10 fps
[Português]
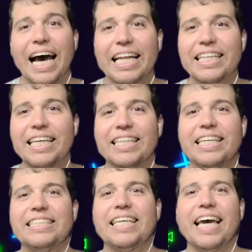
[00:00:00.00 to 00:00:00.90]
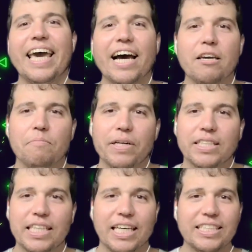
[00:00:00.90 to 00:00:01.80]
a tendência é a
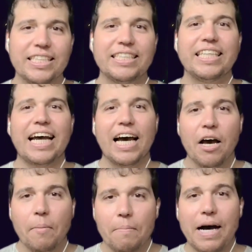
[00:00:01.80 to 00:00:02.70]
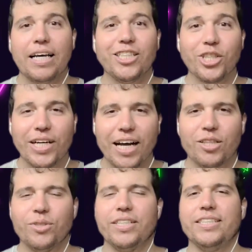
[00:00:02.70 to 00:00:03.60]
empresa registrar mais
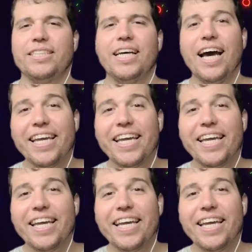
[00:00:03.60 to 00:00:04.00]
jogadores.